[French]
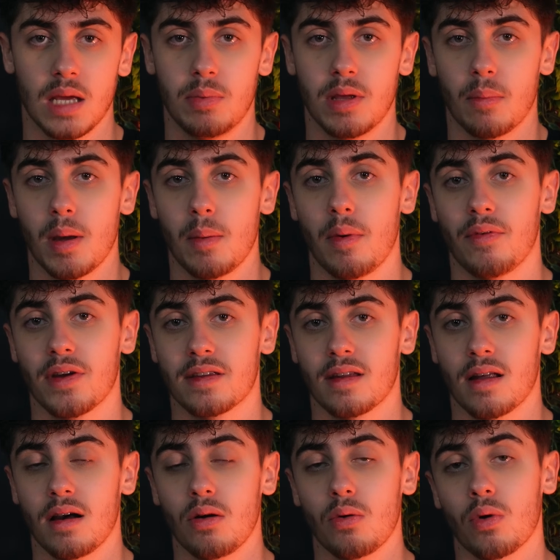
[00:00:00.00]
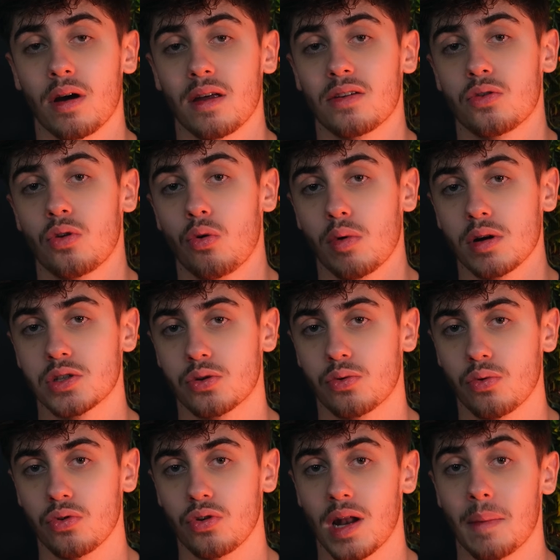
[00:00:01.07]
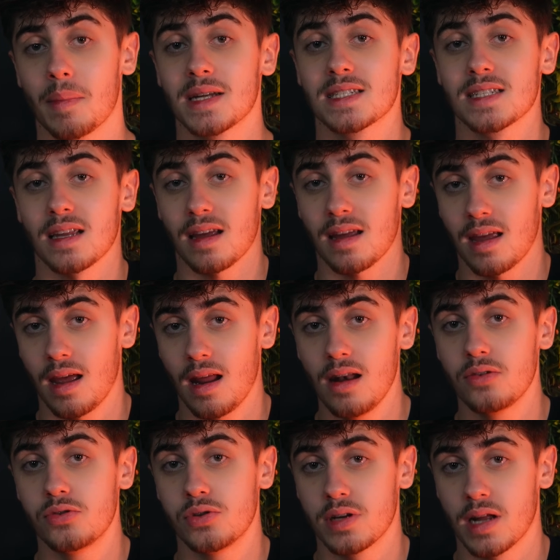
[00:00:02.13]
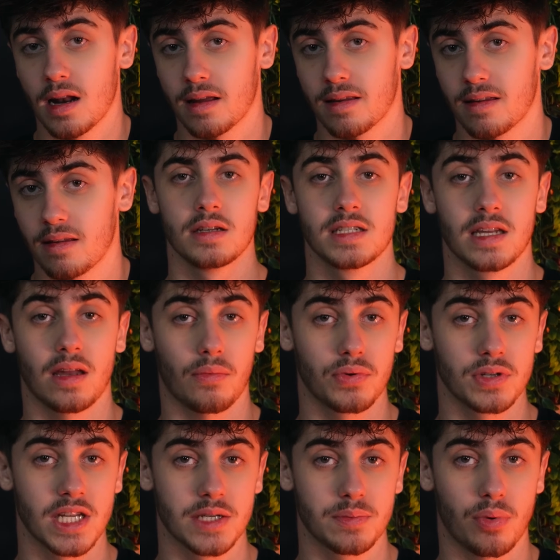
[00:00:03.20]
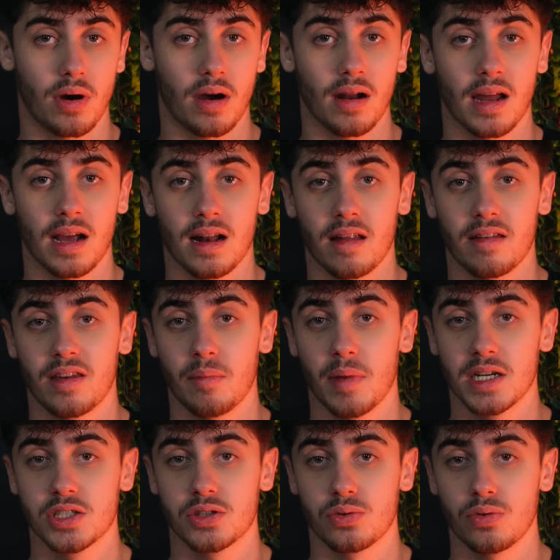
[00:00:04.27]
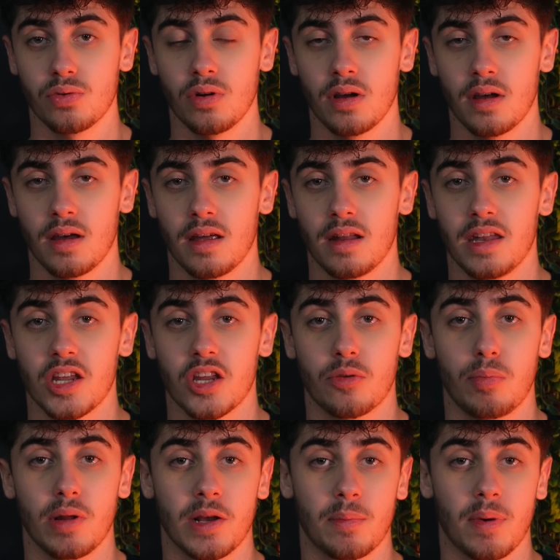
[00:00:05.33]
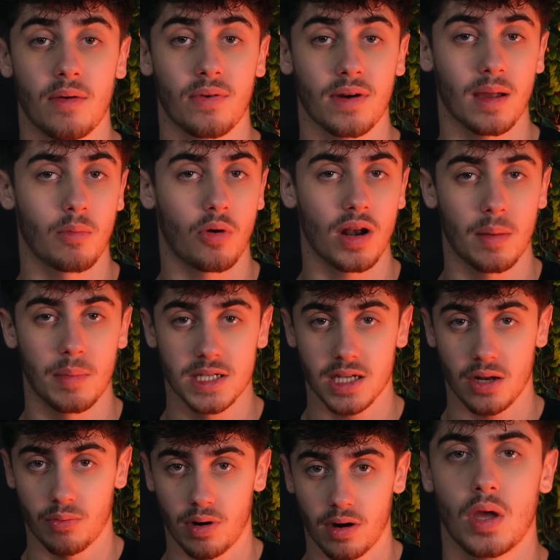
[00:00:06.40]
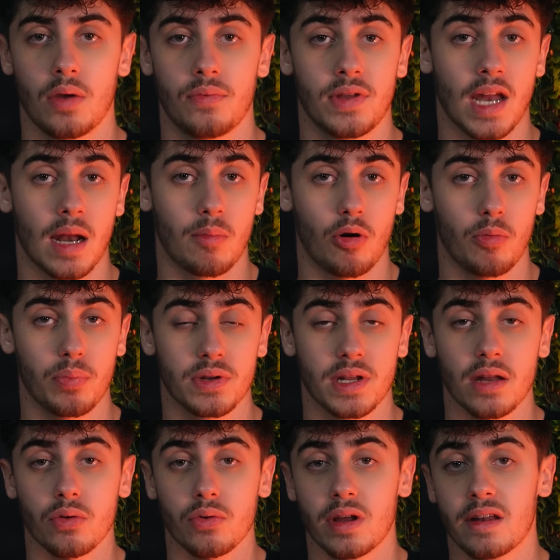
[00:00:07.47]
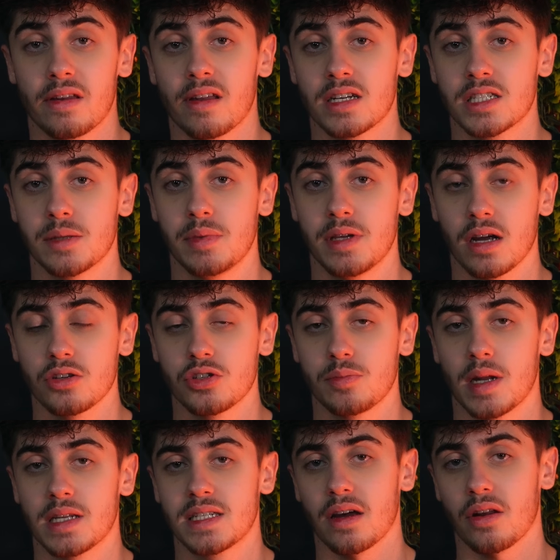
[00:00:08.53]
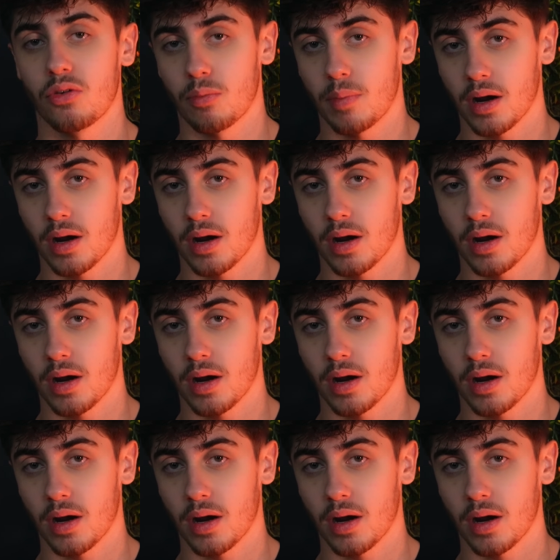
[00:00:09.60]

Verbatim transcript: et bien même avec ça, on reste loin du compte de la masse réelle d'une galaxie. C'est un faux espoir, la classe des machos n'explique pas vraiment la matière noire. Finalement, peut-être qu'il s'agit bien d'une matière non